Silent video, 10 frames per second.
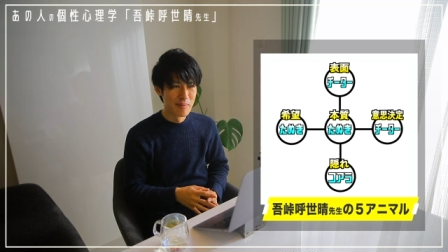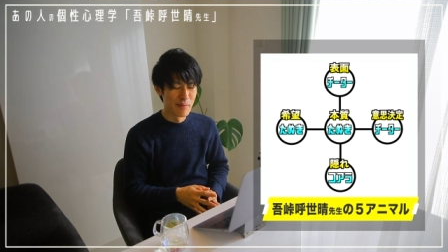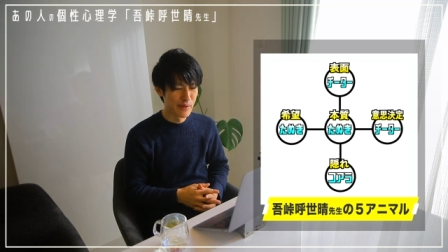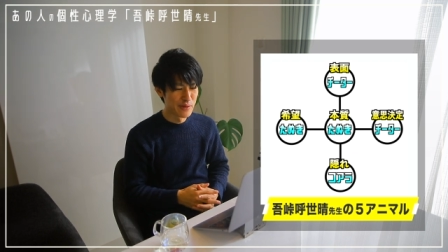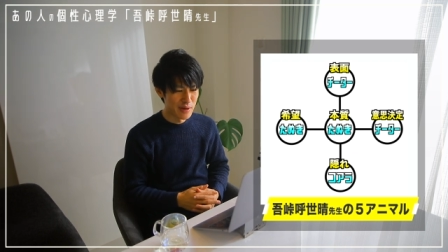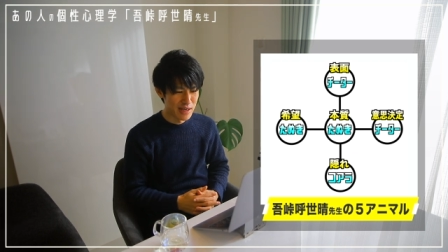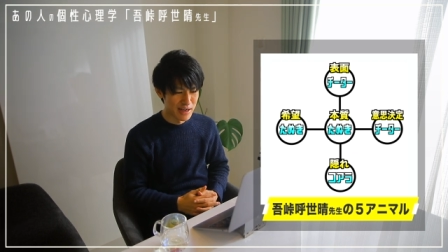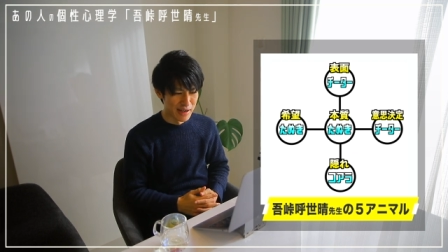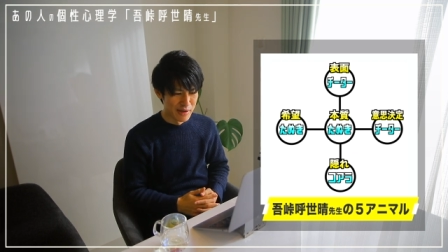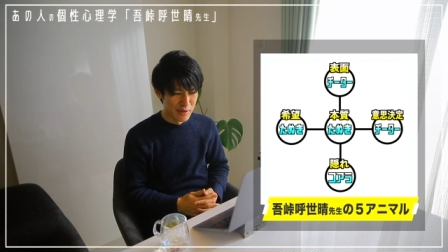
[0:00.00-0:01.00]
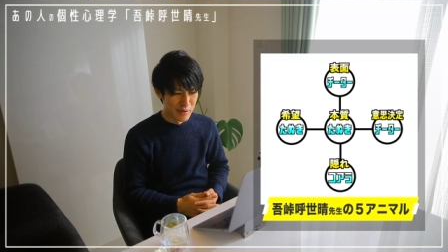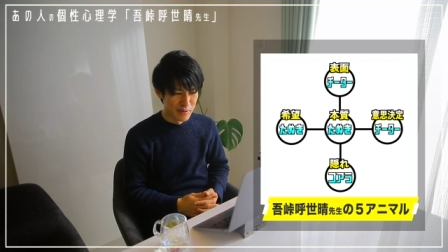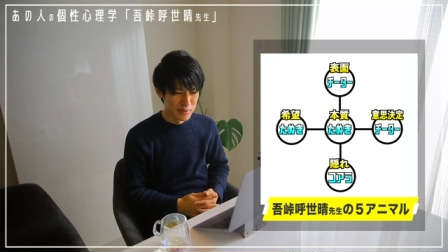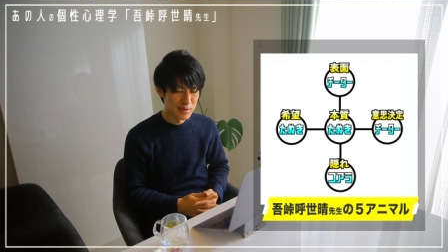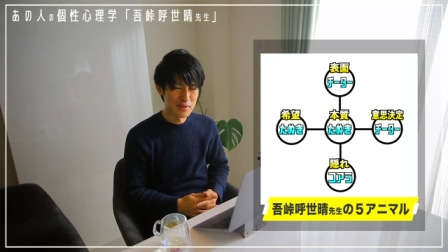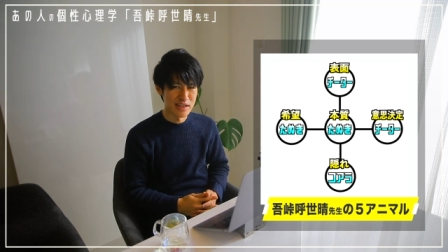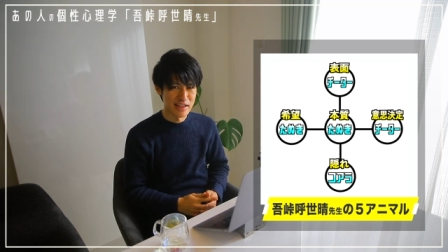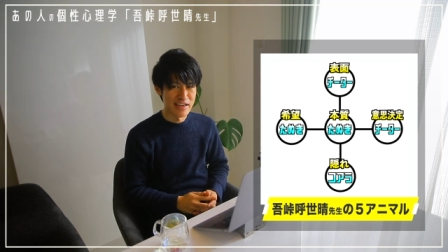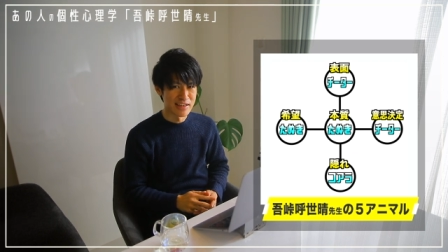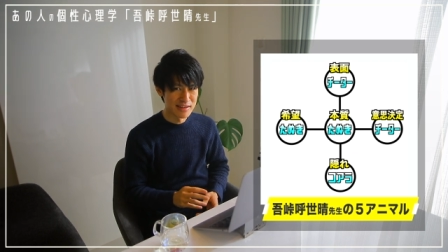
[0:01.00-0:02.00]
僕は、嘘じゃ
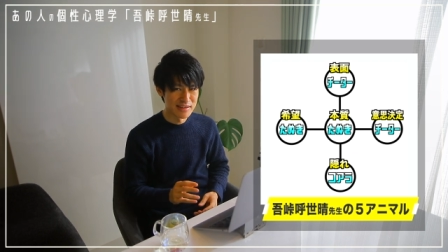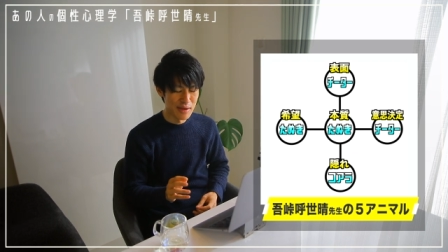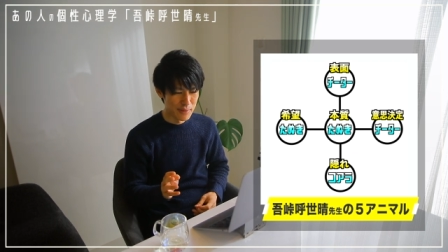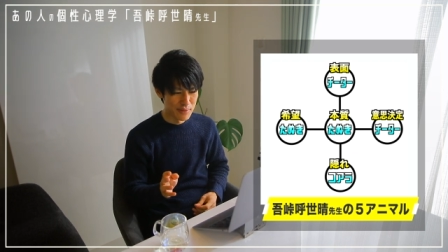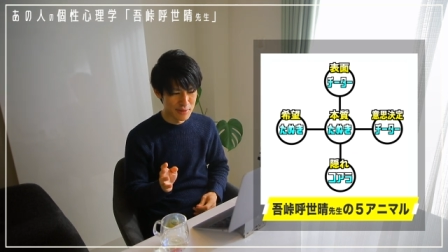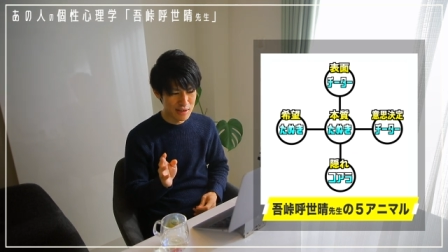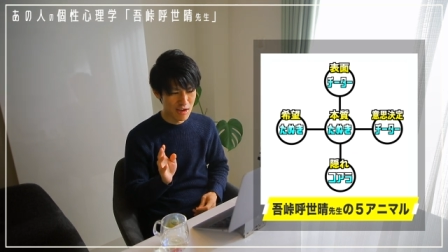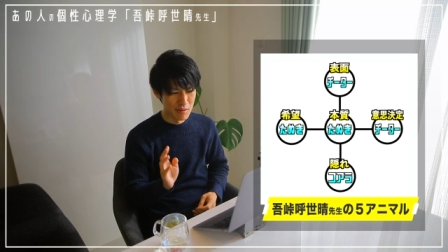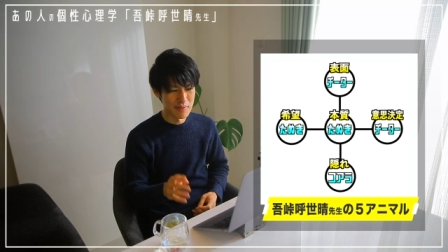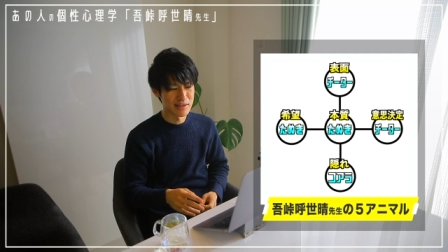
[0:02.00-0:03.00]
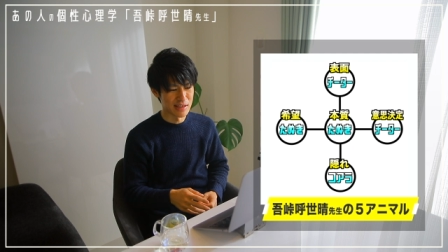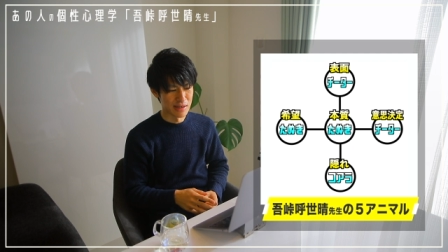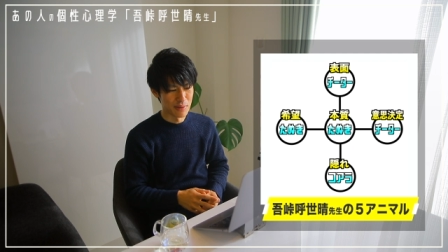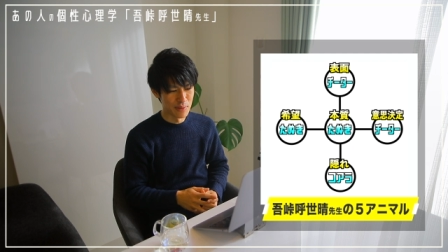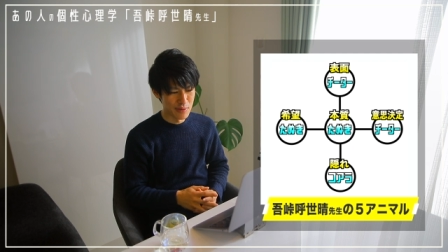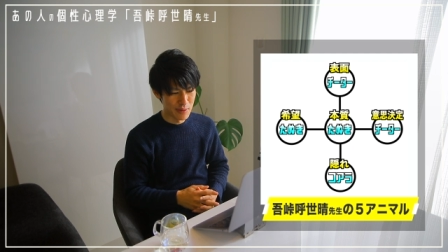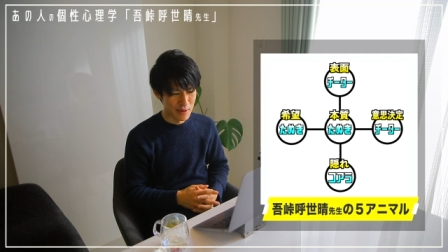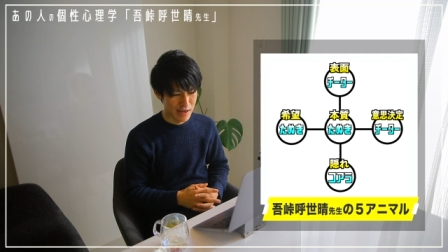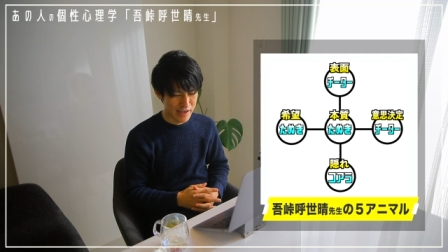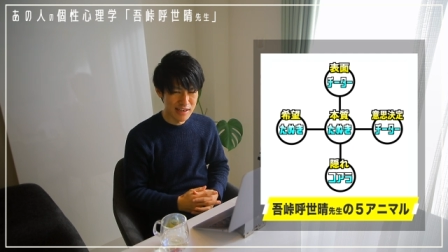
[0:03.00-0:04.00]
ないなっていう風に思いました。こ
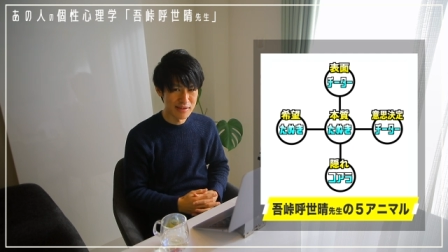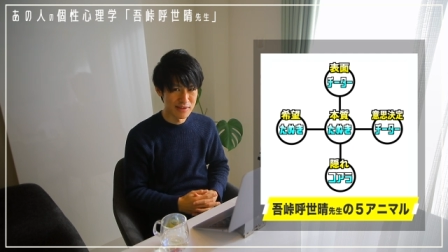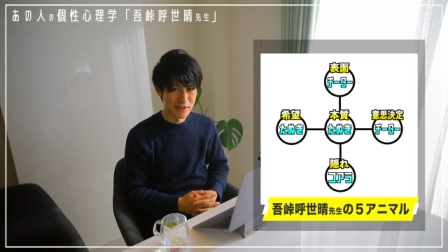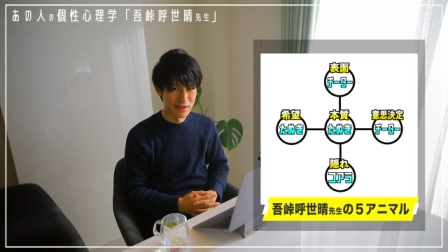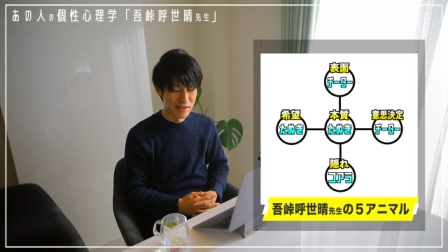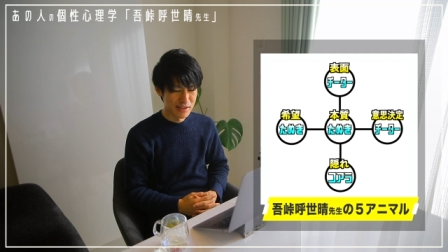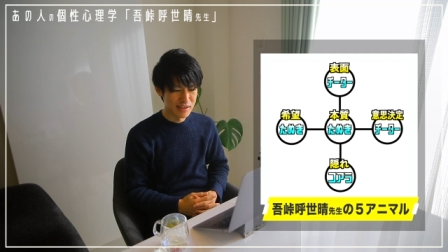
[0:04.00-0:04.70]
の配列。